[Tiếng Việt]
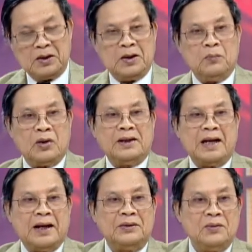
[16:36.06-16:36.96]
một đề
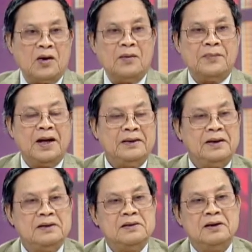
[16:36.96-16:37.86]
tài tôi nói hôm nay
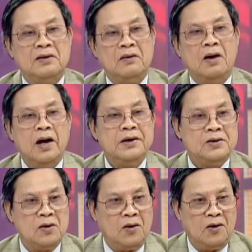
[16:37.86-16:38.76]
thì tương đương là hơi
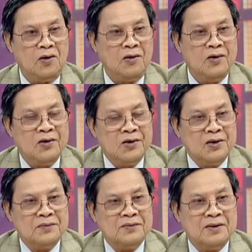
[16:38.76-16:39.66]
khó
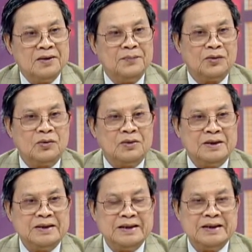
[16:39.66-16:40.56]
chúng tôi
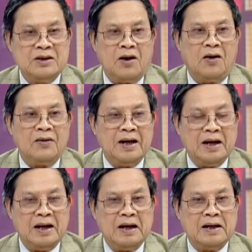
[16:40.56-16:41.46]
khó nghĩa
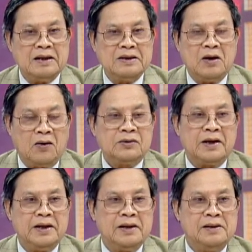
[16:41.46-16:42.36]
là khó
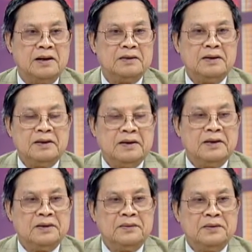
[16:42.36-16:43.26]
thực hiện được
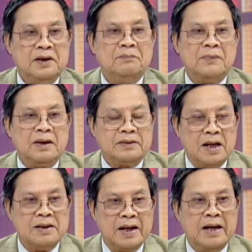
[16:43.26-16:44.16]
nhưng mà
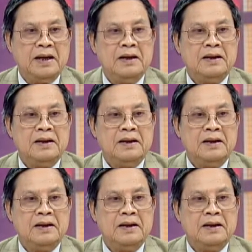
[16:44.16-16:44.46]
gần đây